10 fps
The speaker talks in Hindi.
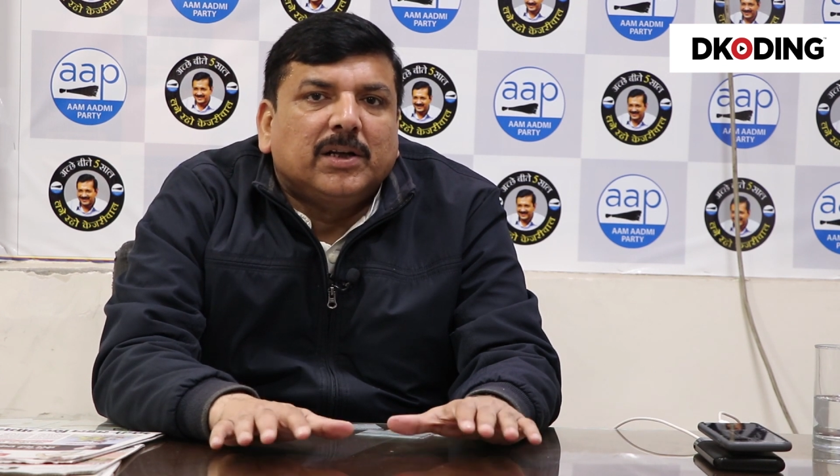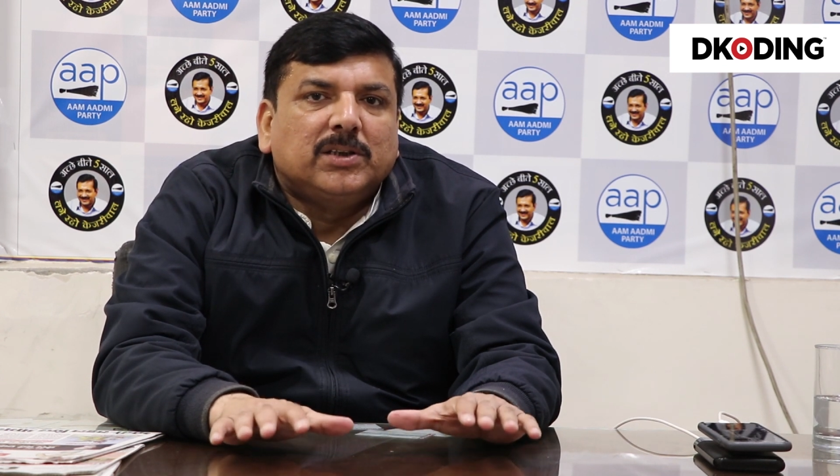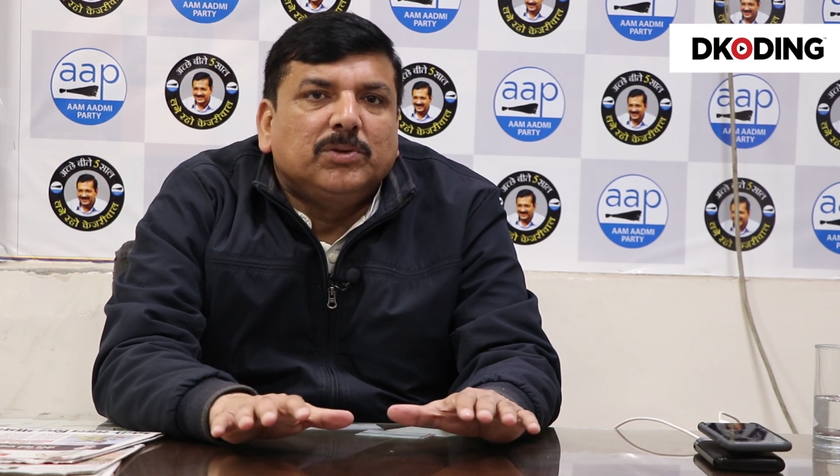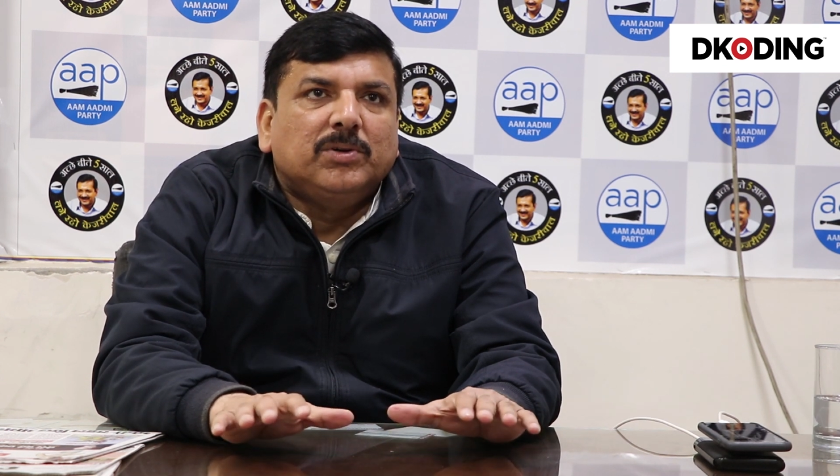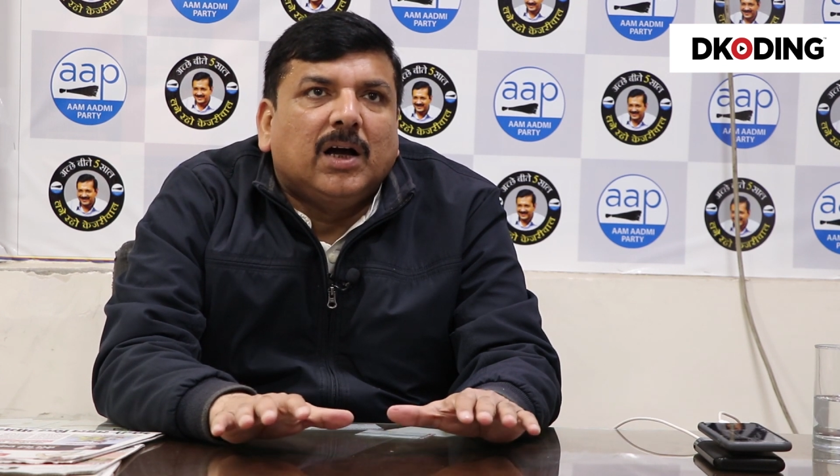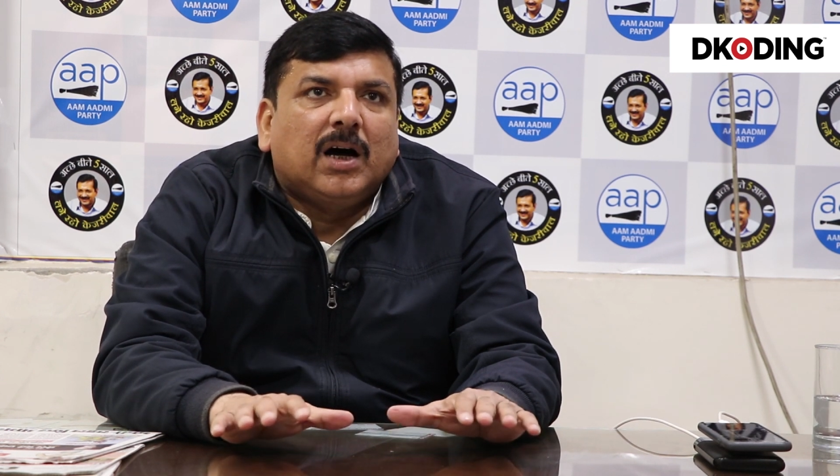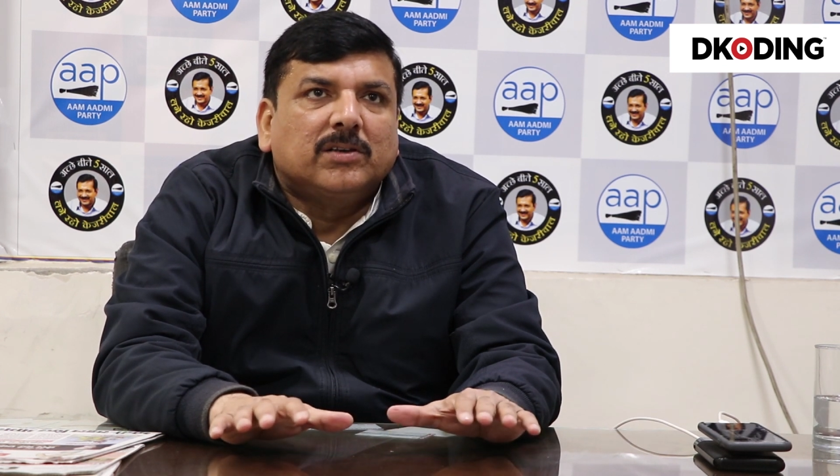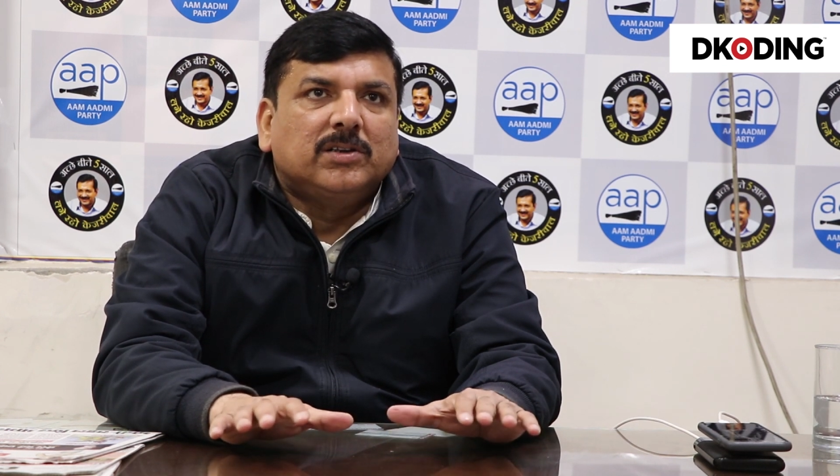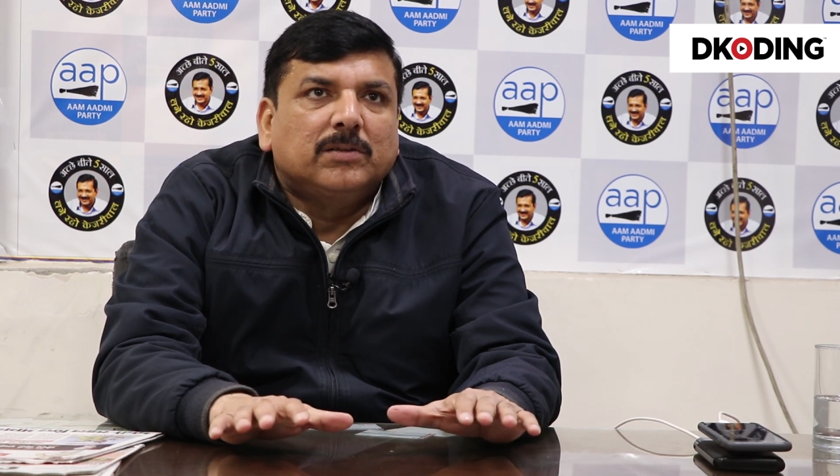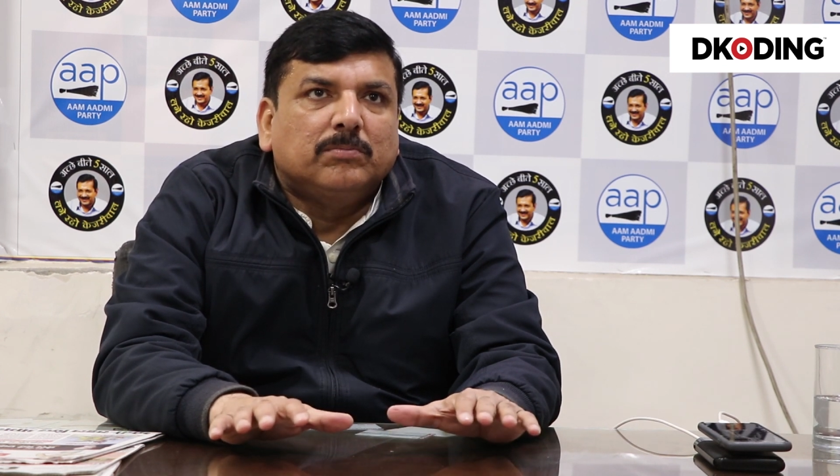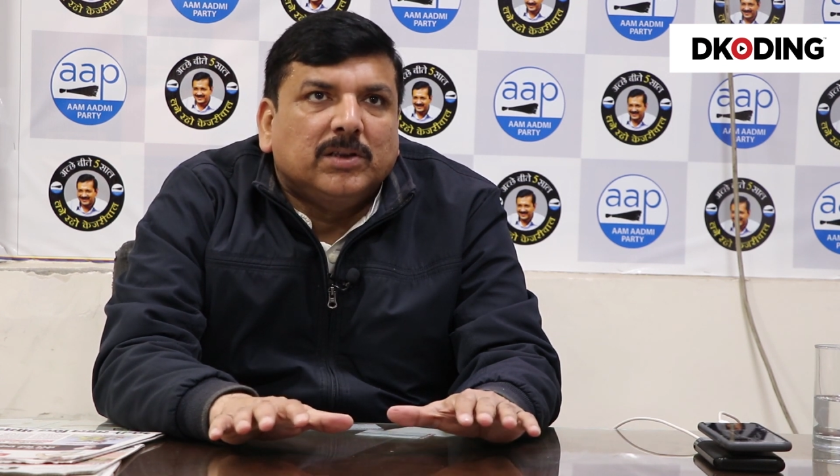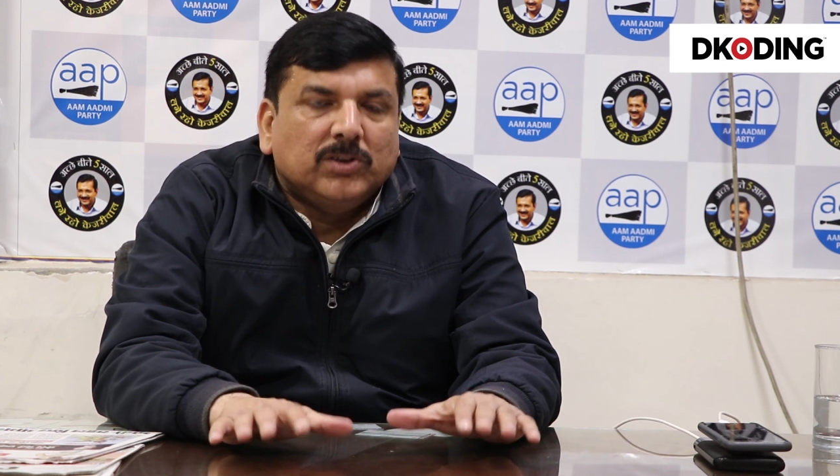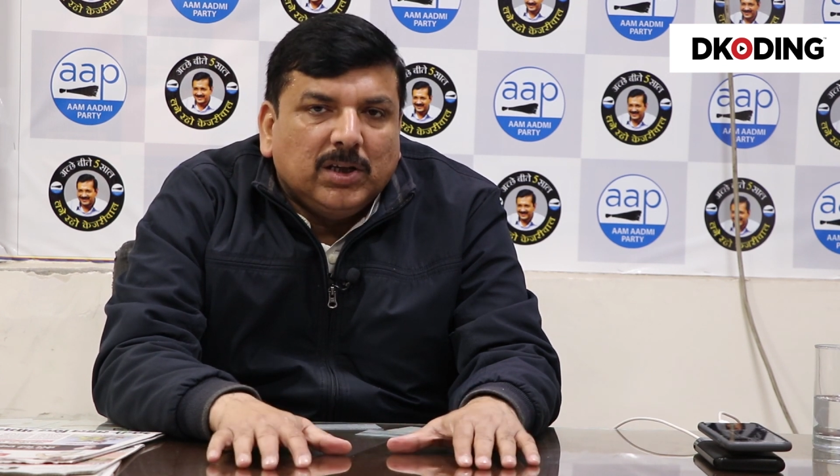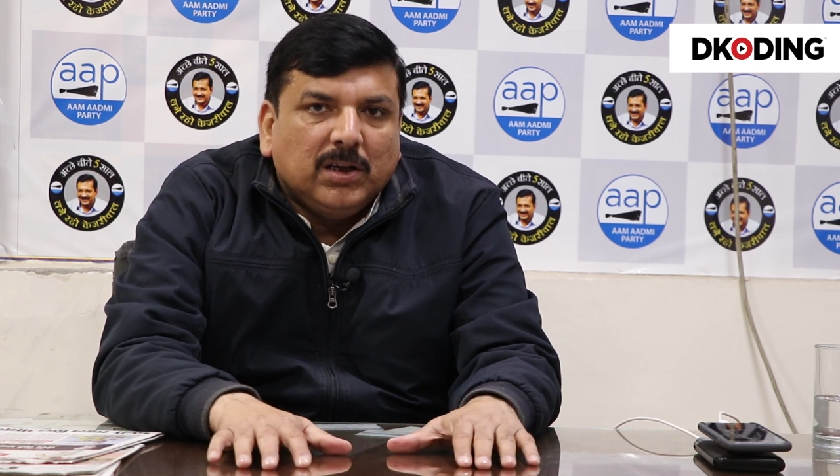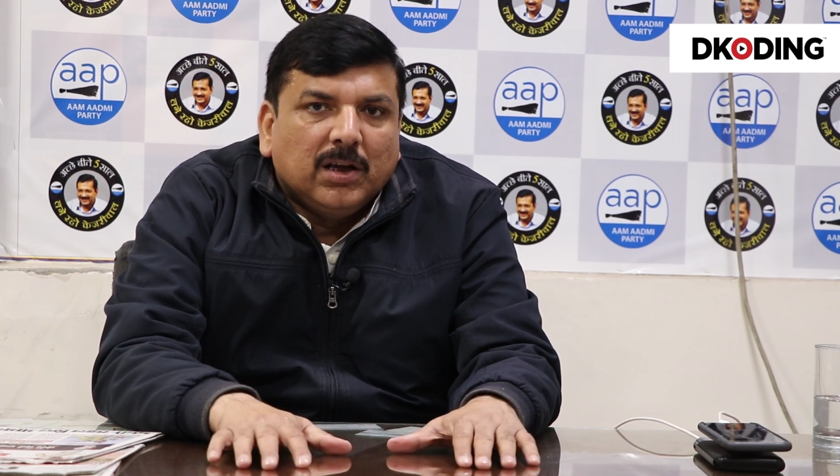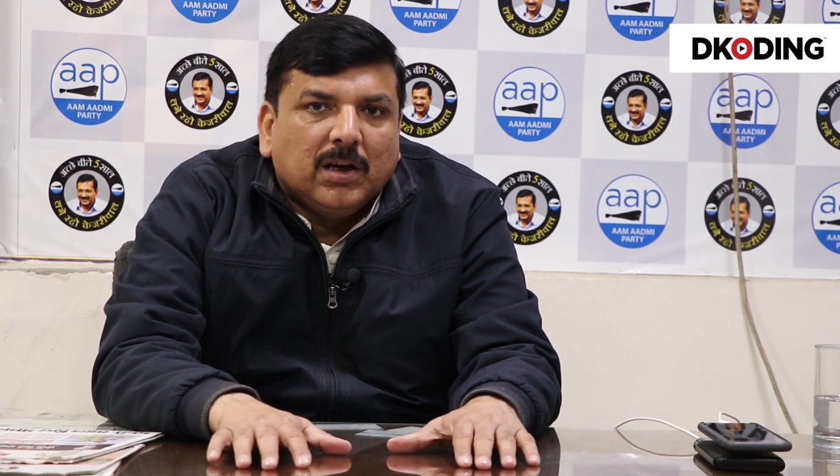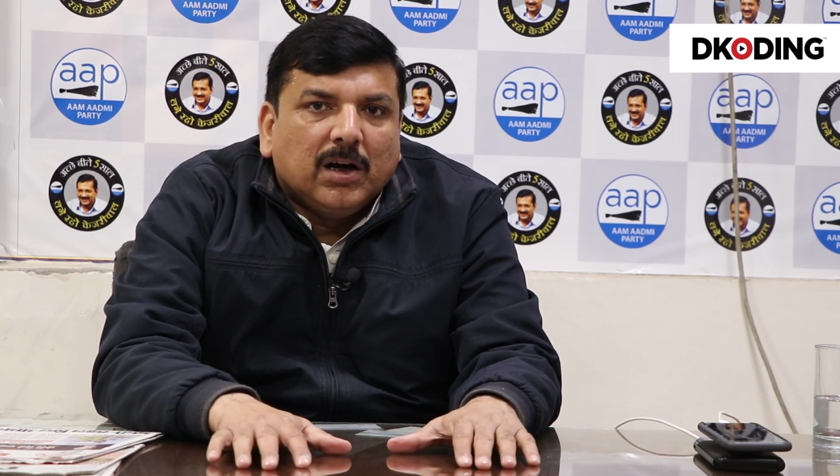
बढ़ती हुई आर्थिक मंदी